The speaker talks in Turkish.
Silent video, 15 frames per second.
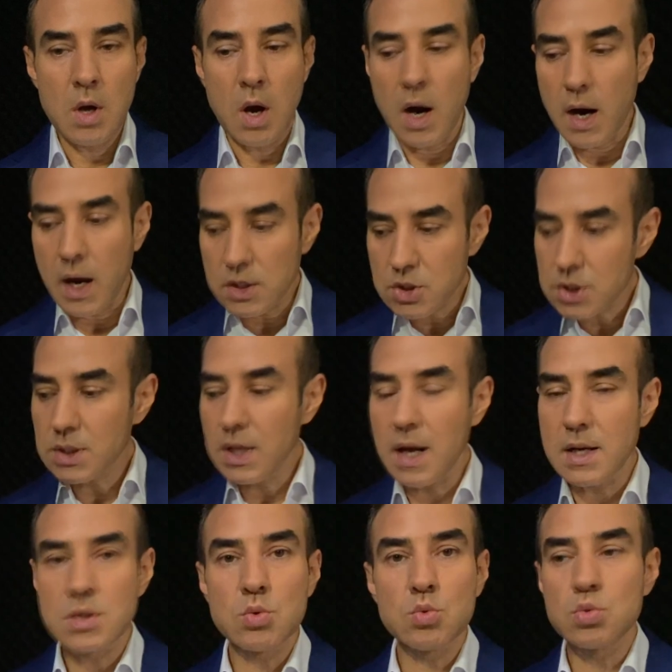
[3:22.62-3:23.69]

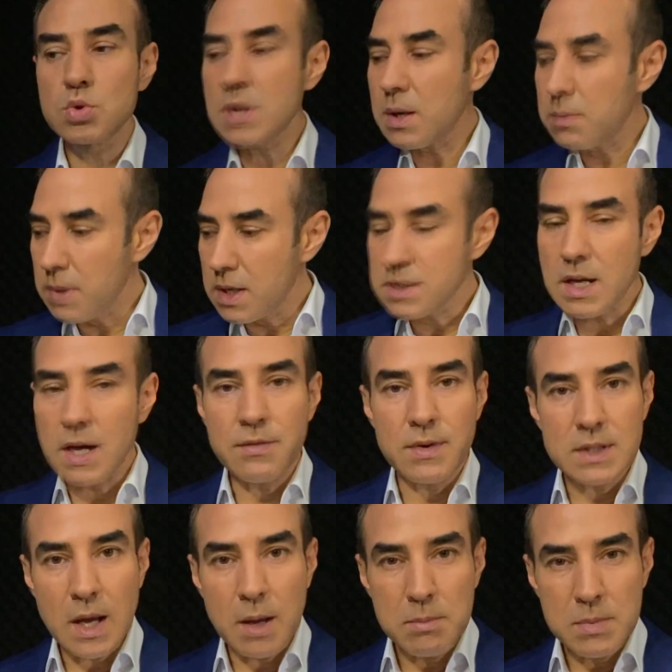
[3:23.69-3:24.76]
Ağaçlar uzak
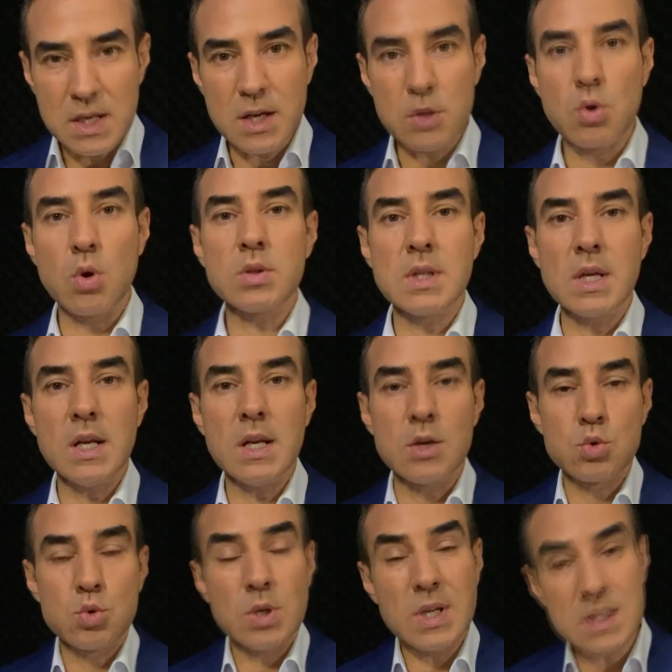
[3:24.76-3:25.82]
mesafeden bile kökleriyle
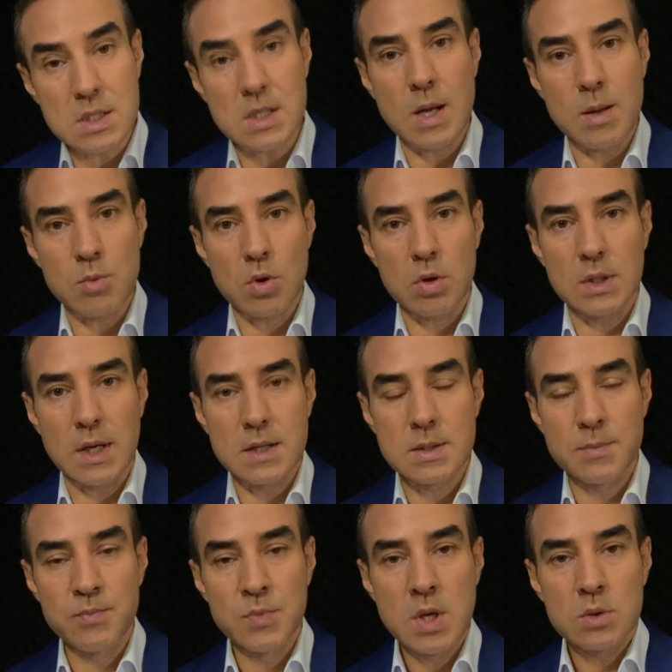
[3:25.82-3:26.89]
su
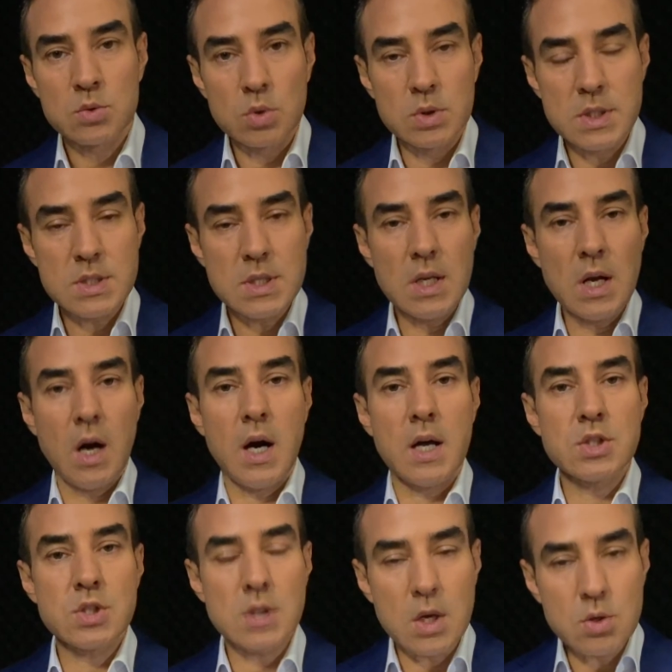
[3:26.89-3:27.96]
getiremiyorlar. Dolayısıyla
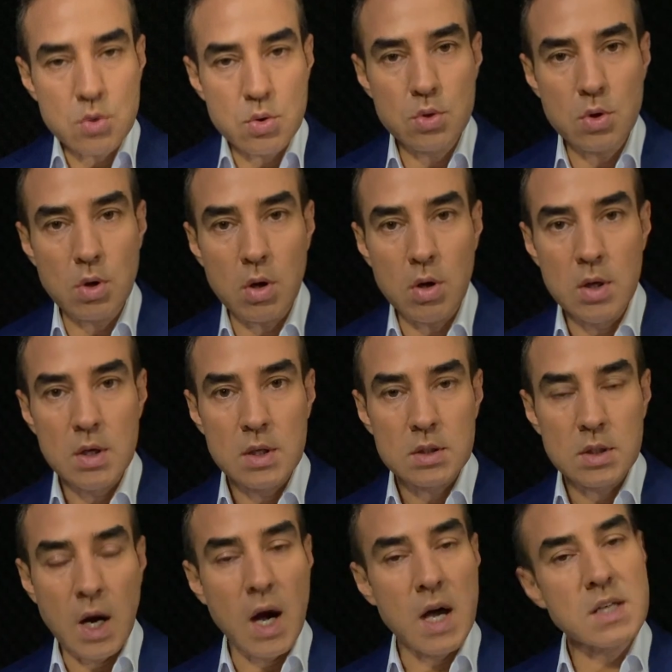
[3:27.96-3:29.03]
ağaçlar kuruyor.
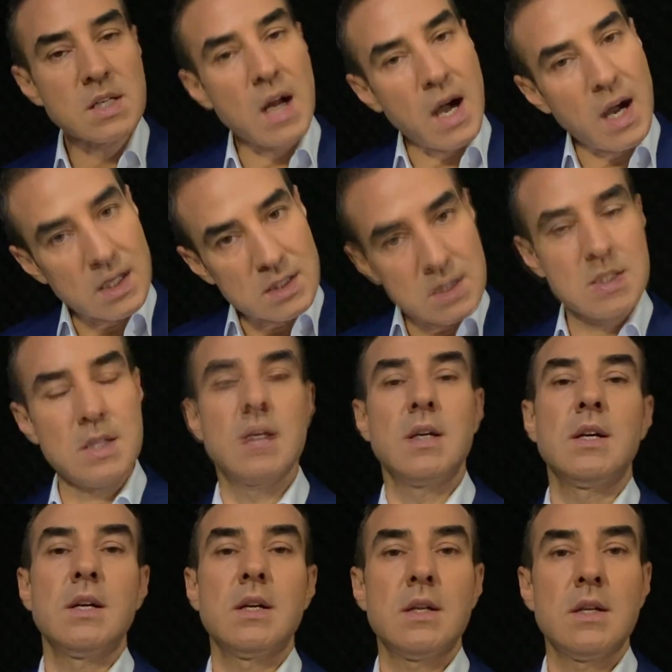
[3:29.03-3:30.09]
Daha rahat
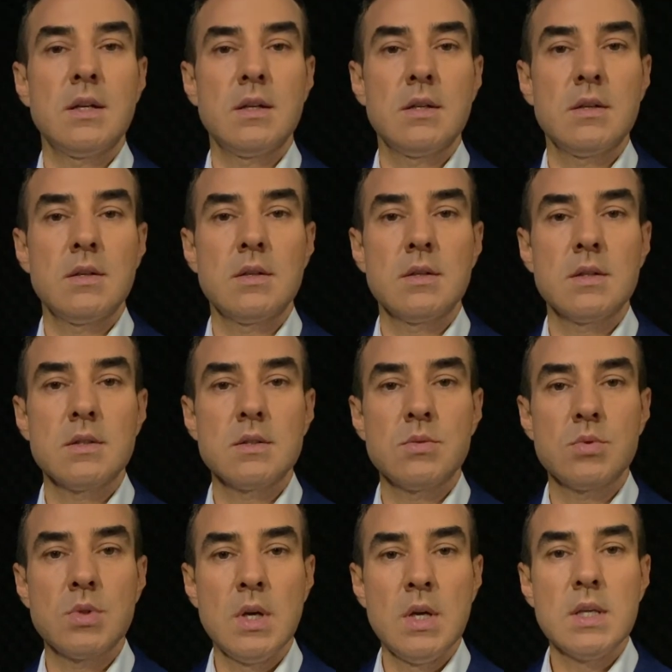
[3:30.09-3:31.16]
e,
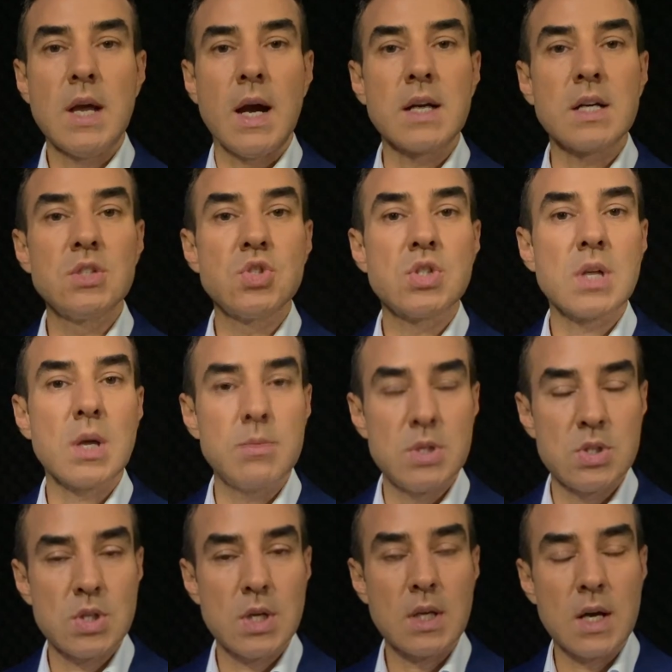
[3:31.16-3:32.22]
yangın
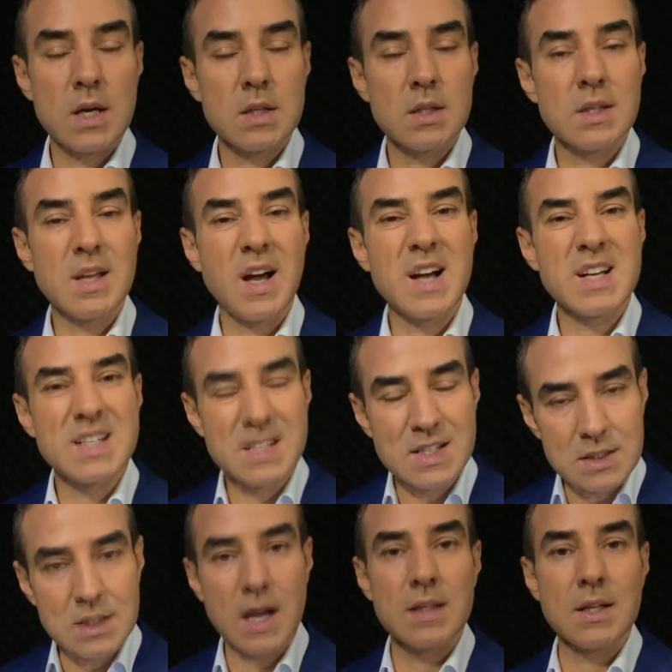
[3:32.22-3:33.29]
çıkabilecek, yangına daha
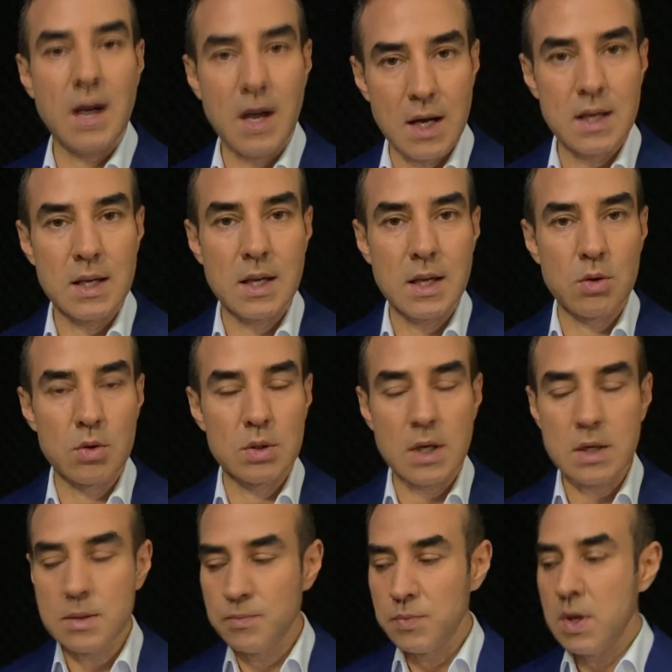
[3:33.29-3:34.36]
kırılgan hale
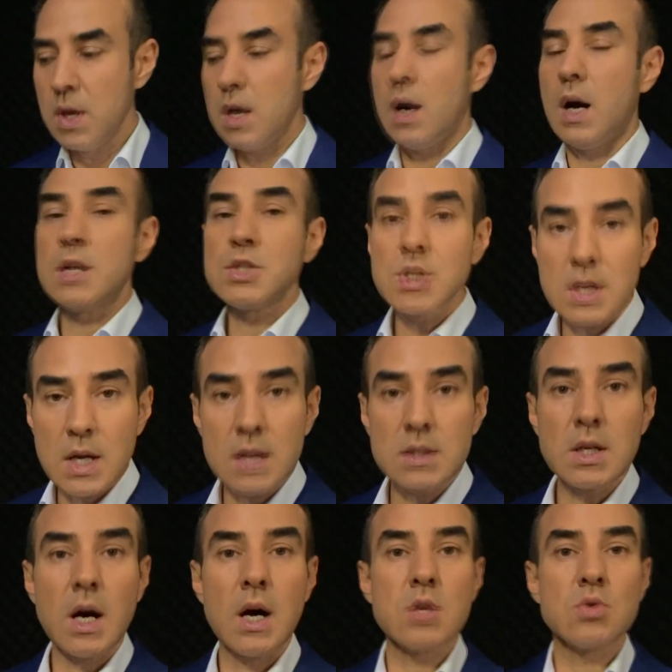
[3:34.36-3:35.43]
geliyorlar. E,
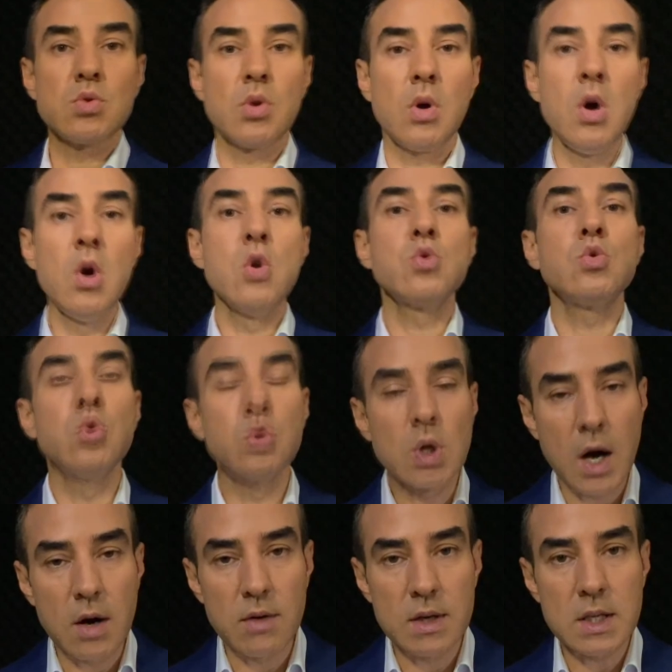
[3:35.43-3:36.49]
haşeratı artıyor,
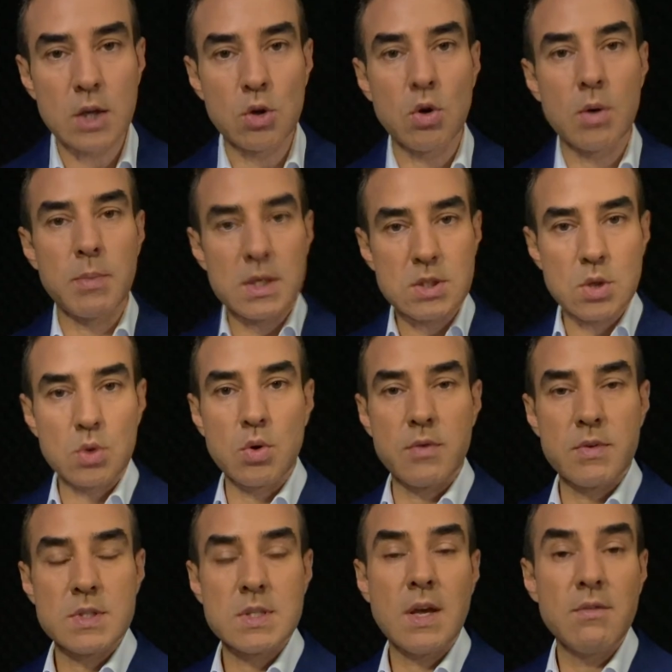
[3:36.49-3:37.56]
kuru hava geliyor Basra
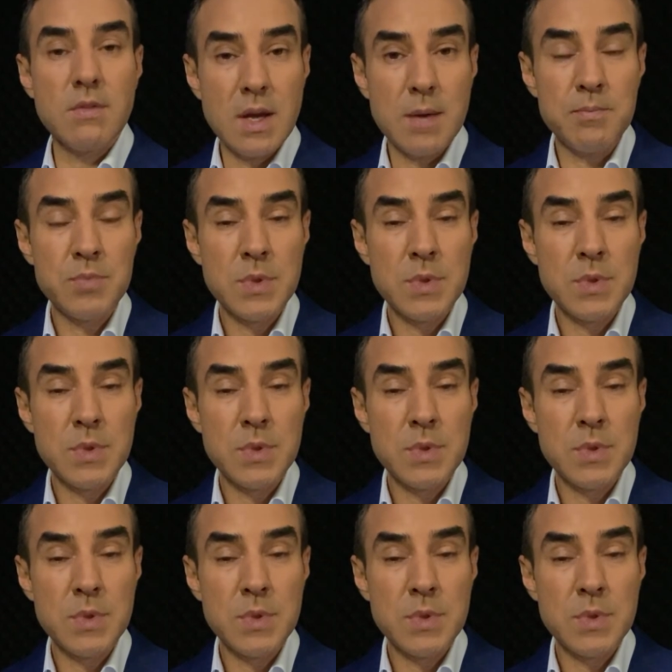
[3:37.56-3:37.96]
Körfezi'nden ve